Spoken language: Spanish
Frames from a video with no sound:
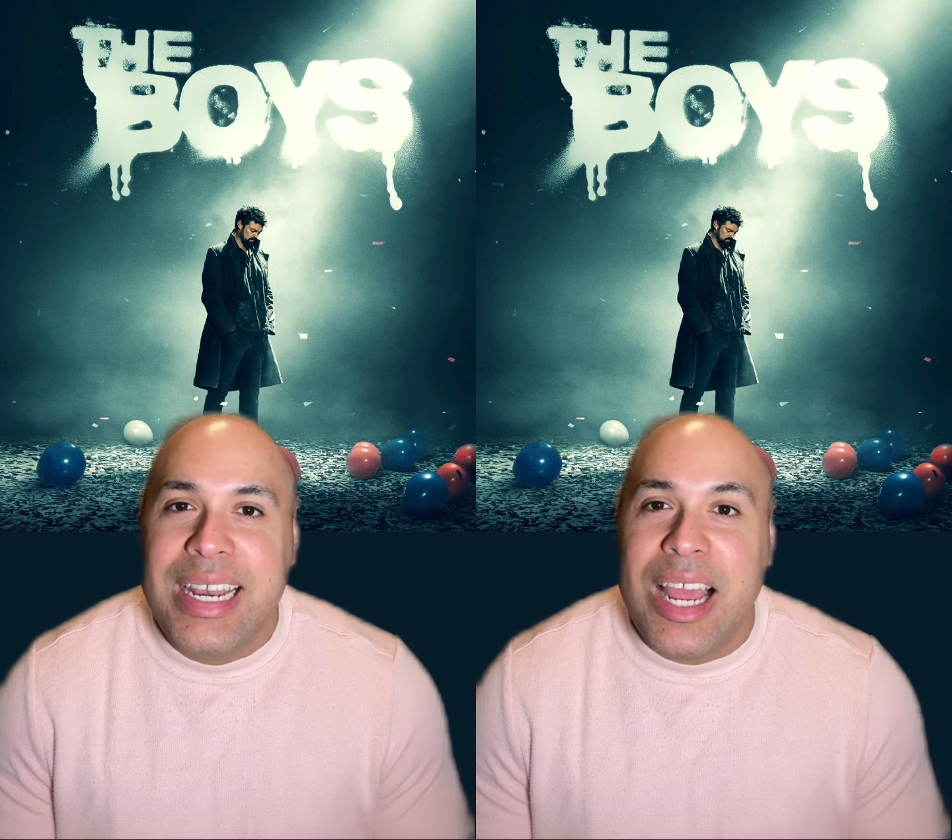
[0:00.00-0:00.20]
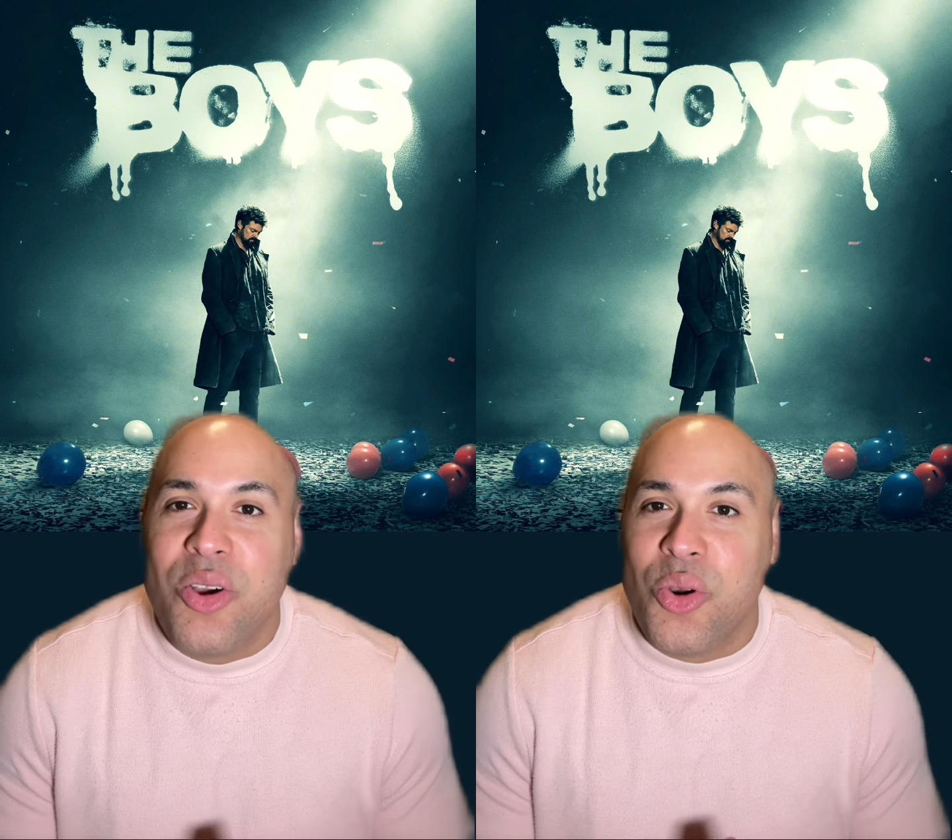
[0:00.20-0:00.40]
y
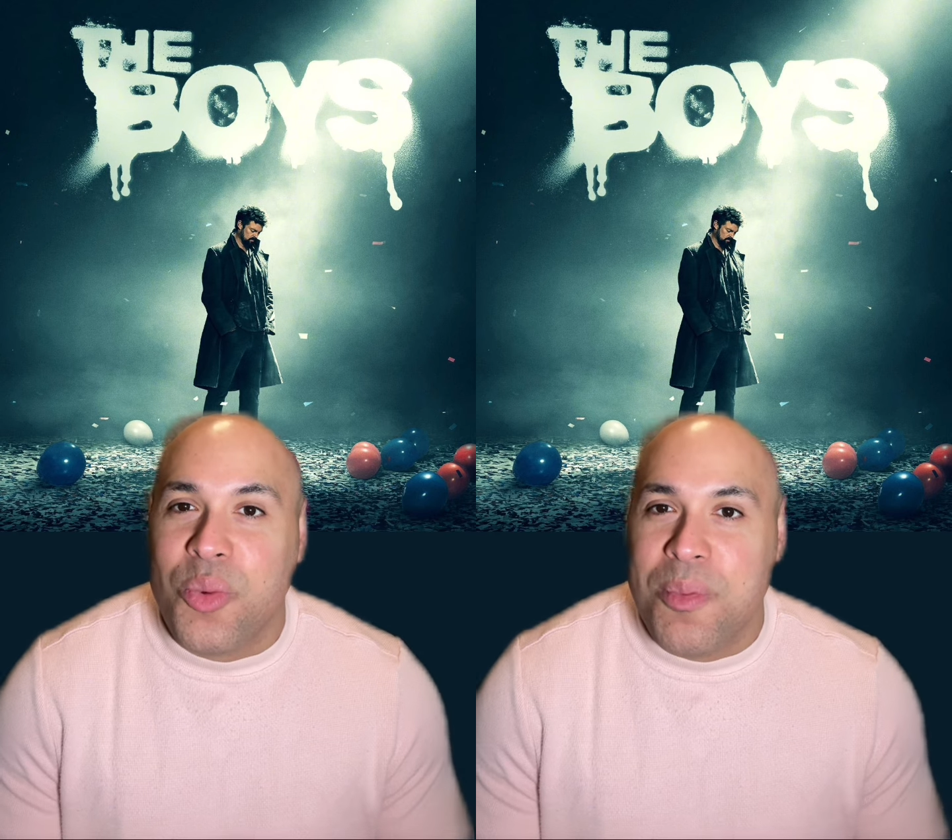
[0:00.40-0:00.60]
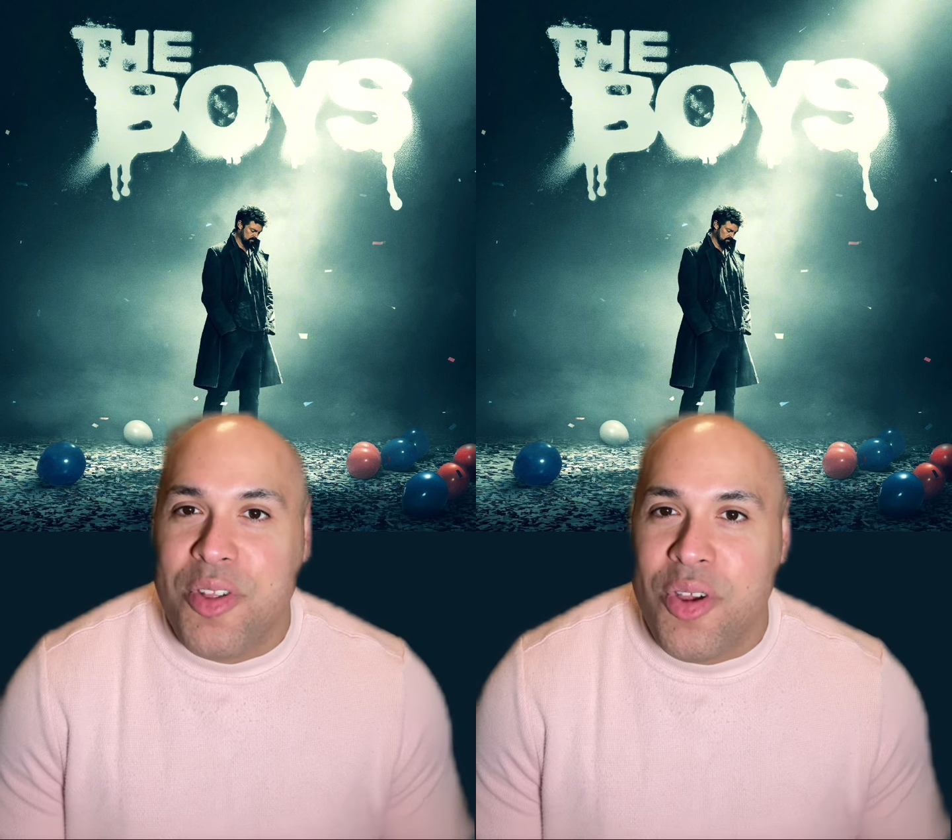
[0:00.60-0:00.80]
la
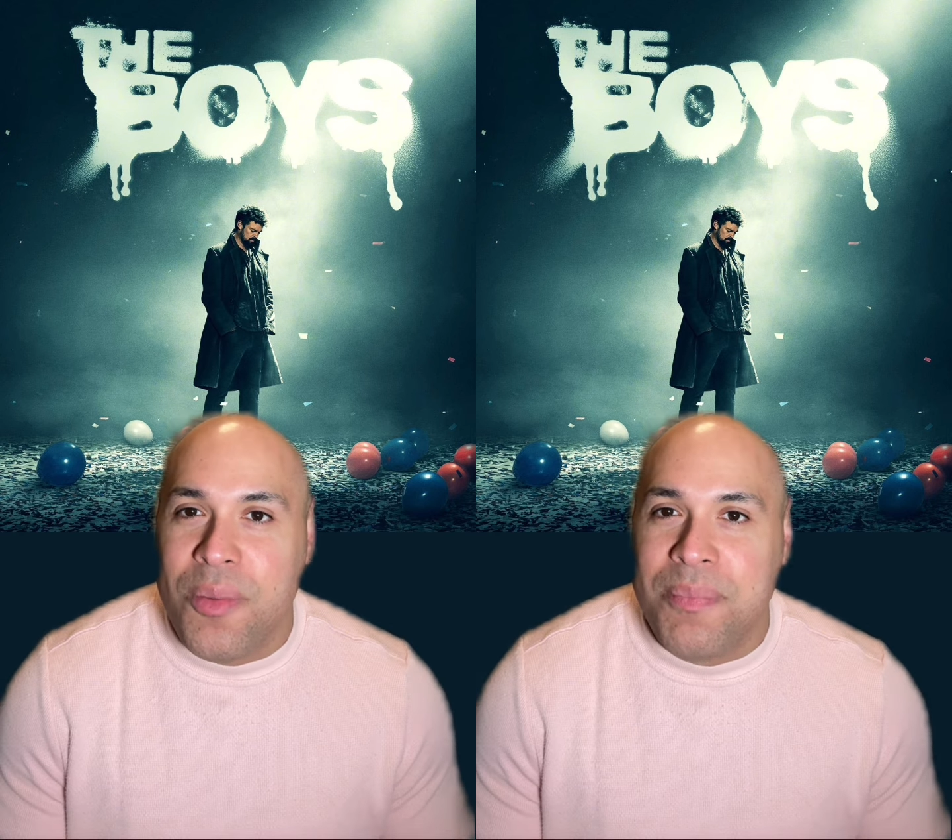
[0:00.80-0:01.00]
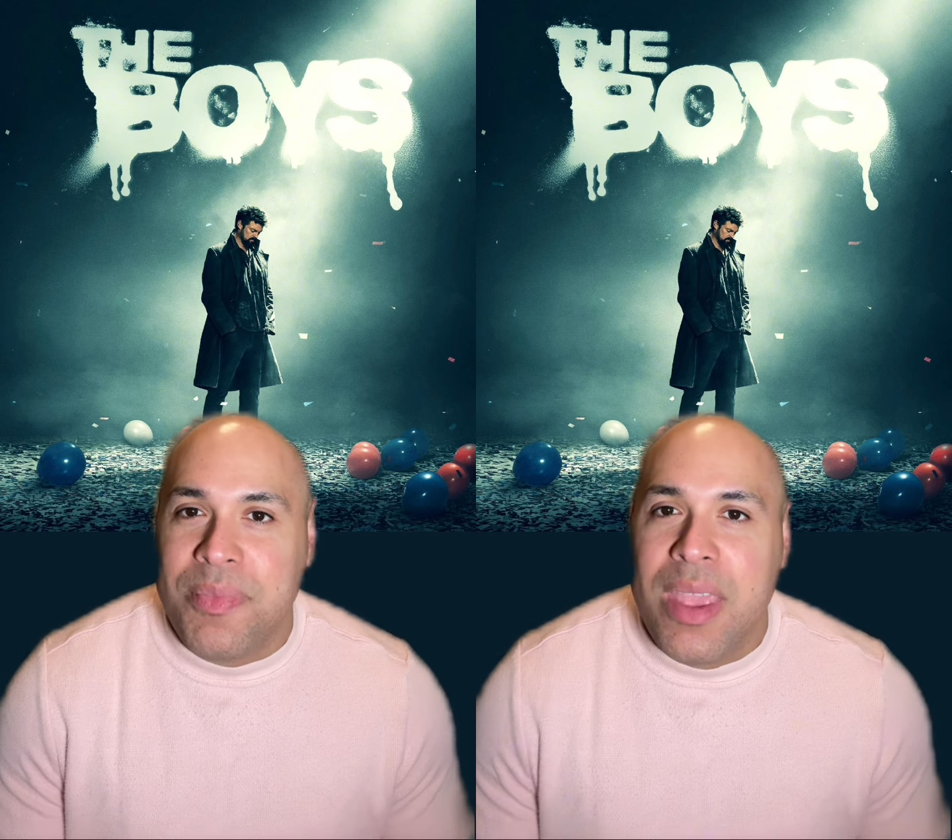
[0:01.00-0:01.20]

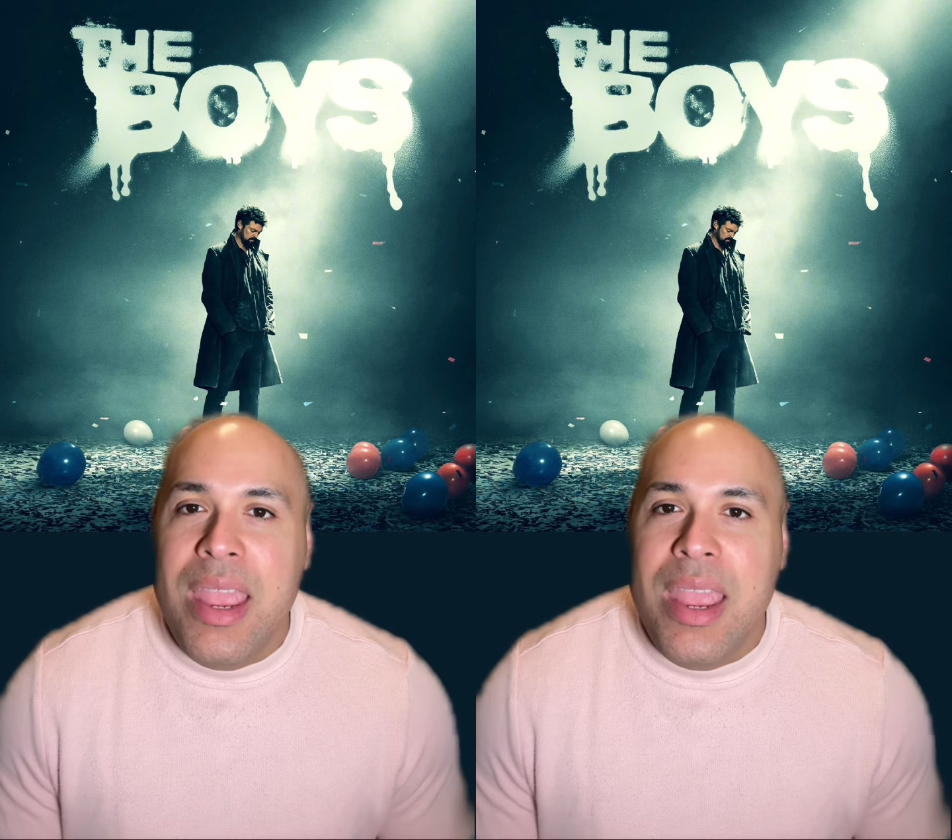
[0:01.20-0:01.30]
corrupción.